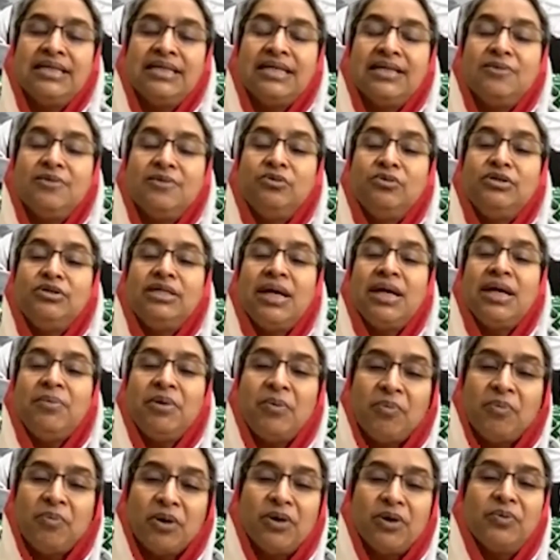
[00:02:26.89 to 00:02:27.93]
সেটি বুঝে
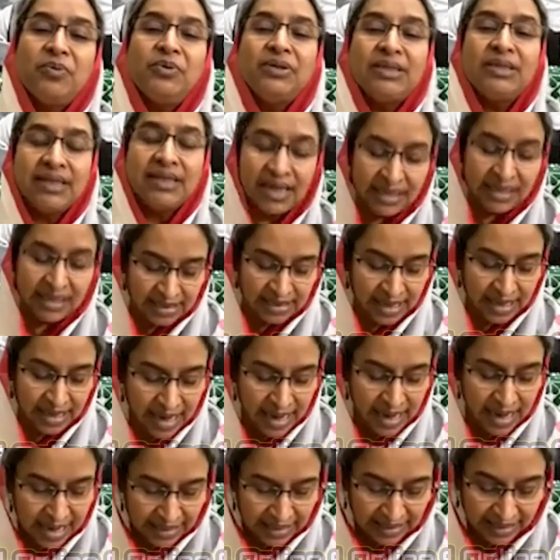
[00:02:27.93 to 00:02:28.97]
আমরা পরবর্তী ক্লাসে
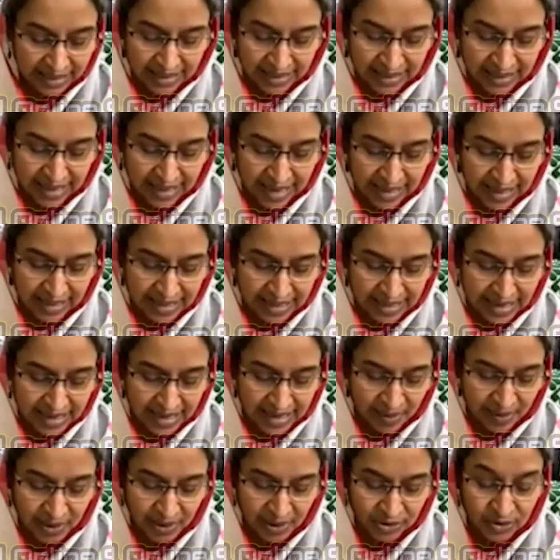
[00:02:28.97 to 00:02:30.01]
তাদেরকে এগিয়ে
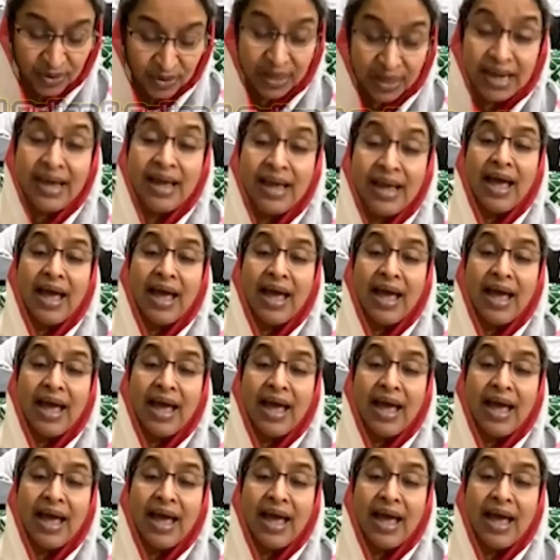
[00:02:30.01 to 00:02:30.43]
নেবার জন্য